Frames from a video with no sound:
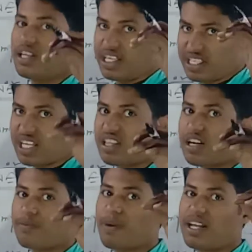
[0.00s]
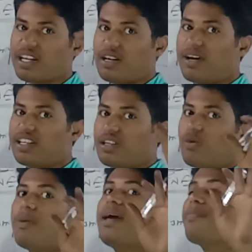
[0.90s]
इसके अंतर्गत पाए जाने वाले जीवों
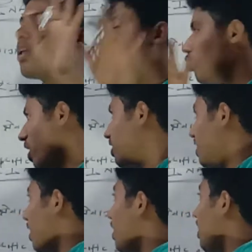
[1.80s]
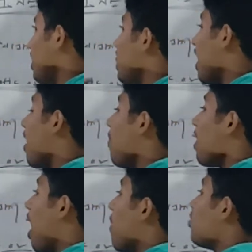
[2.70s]
में हो जाती है ठीक है ना अब